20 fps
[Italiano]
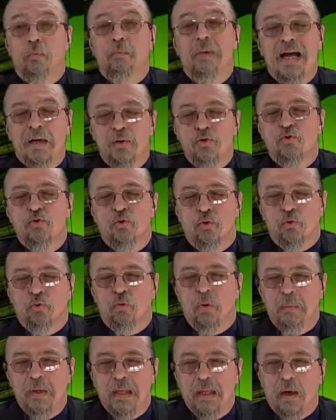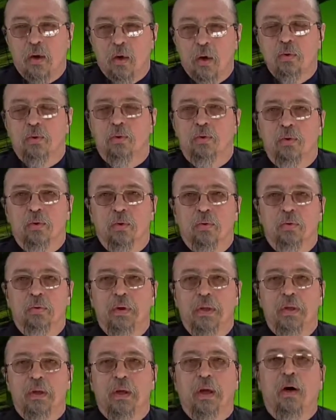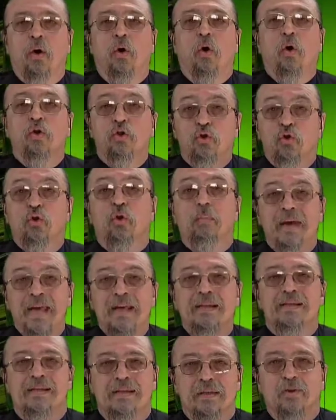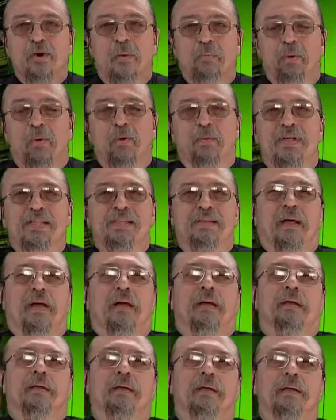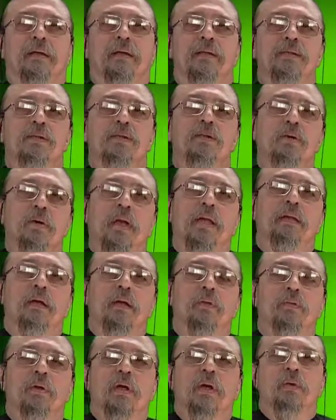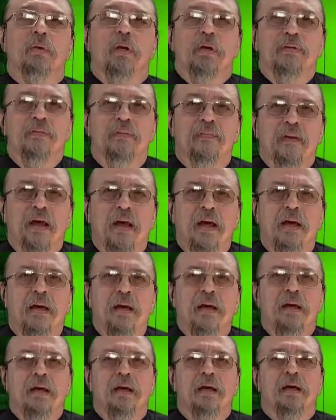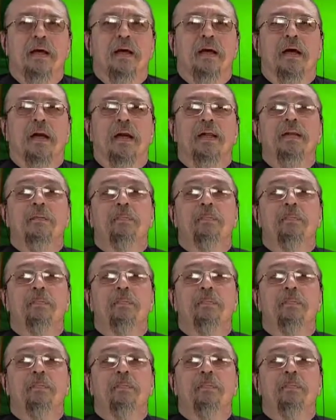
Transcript: maggio 2008, quindi eh, otto mesi dopo questa eh, lezione tenuta all'università, eh, Randy